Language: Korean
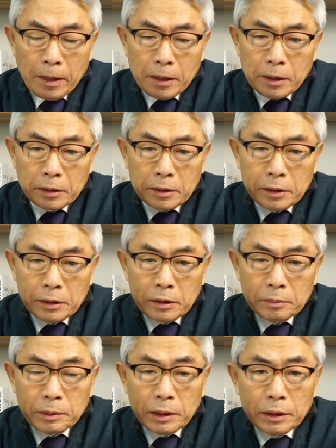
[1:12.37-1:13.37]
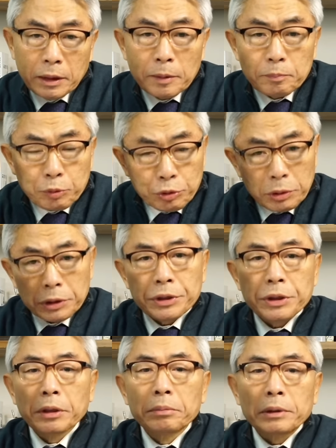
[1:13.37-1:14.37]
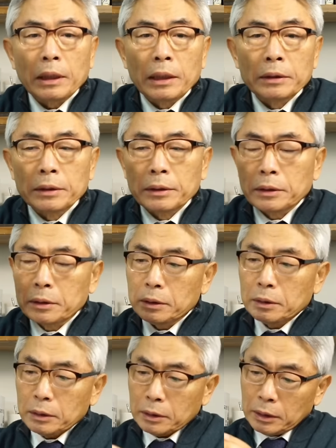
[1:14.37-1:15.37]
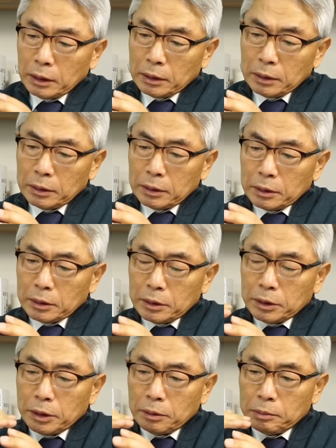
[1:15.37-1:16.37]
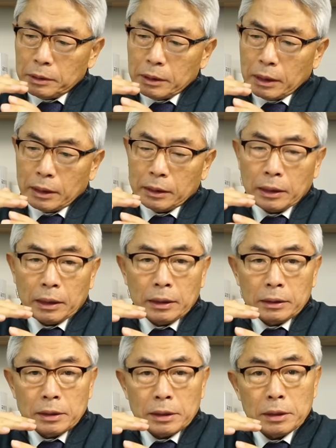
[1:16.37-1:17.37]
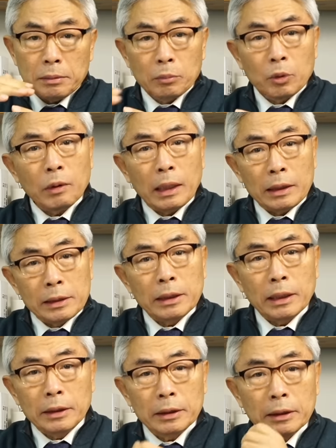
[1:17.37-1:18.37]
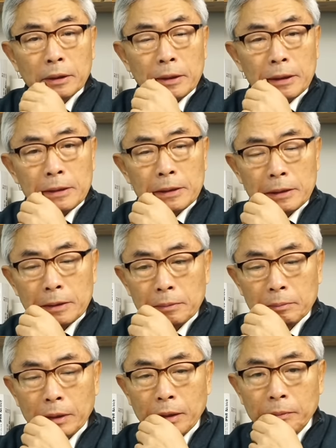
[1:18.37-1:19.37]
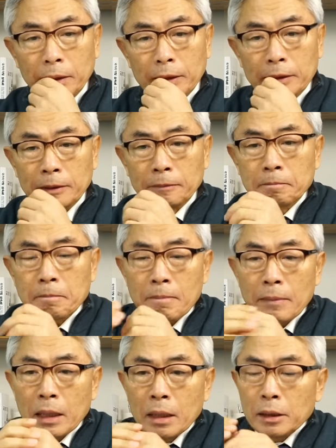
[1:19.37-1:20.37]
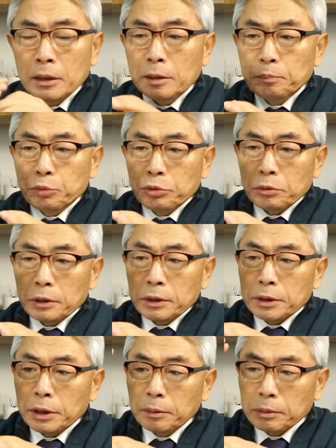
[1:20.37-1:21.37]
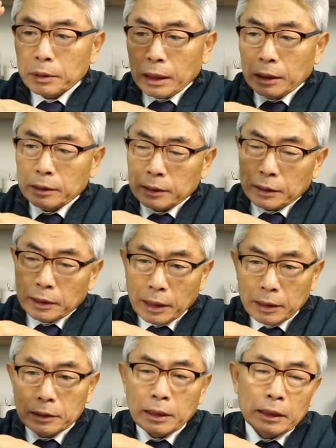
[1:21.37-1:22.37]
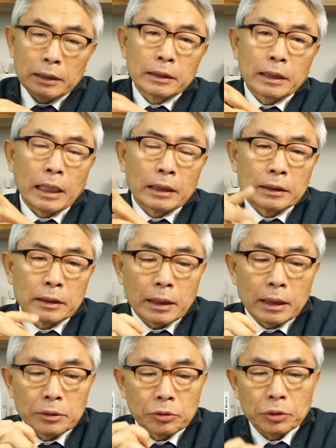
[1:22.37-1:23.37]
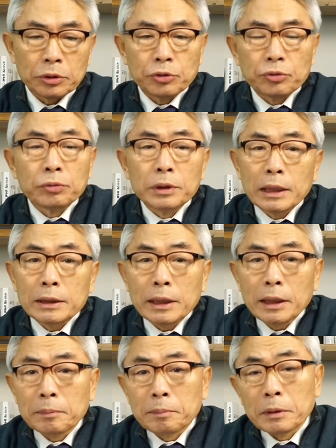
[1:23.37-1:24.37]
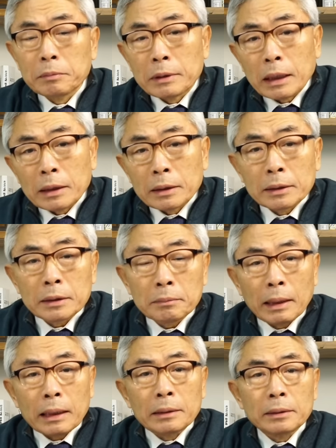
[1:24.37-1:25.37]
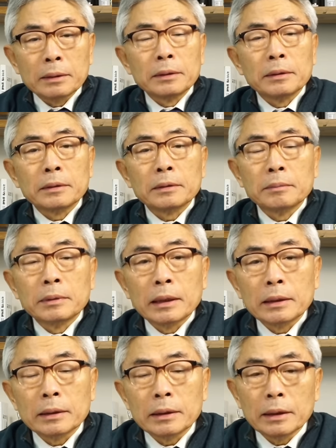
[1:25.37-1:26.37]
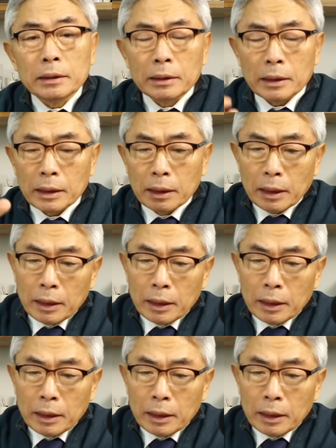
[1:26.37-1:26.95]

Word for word: 어 기업의 업주를 처벌하는 그 전에는 그 처벌자가 되게 이제 실무 관리자 이렇게 돼 있었습니다만은 업주를 처벌하는 굉장히 강력한 소위 중대재해법이라는 것이 만들어졌습니다. 그게 이제